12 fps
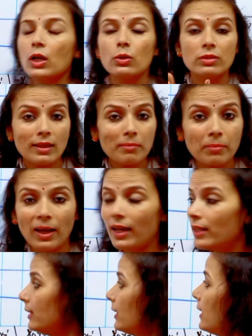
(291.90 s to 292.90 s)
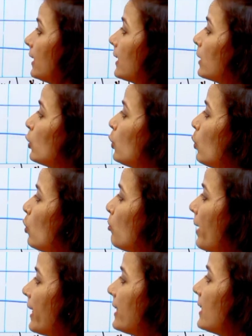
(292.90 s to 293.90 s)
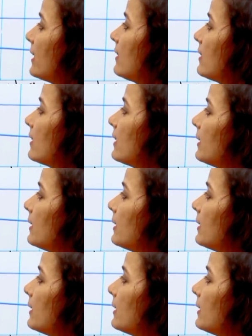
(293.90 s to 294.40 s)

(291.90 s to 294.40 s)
उसके बाद दो माइनस